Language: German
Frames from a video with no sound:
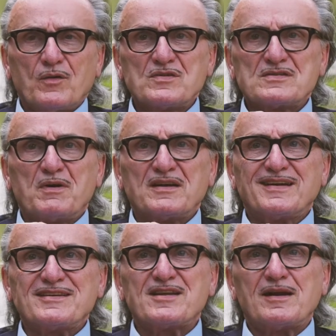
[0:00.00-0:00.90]
Und zwar
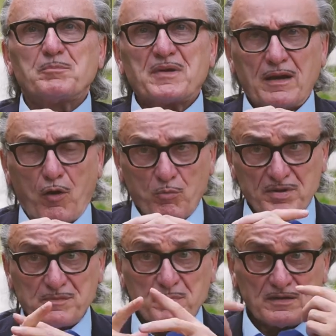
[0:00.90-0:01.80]
deshalb glaube
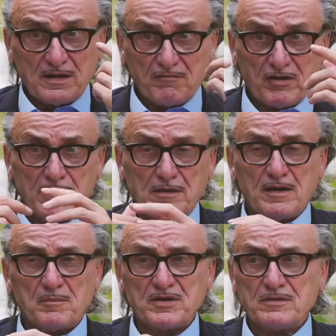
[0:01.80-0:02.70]
ich mittlerweile,
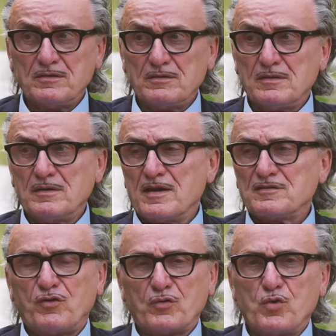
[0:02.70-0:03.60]
habe ich äh,
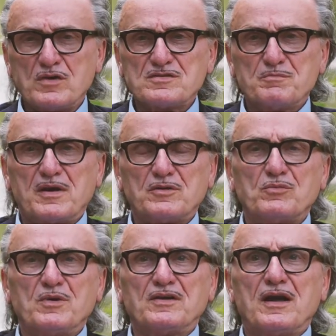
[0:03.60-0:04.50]
erst vor kurzem mal
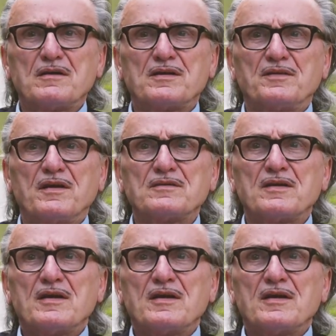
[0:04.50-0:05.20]
drüber nachgedacht,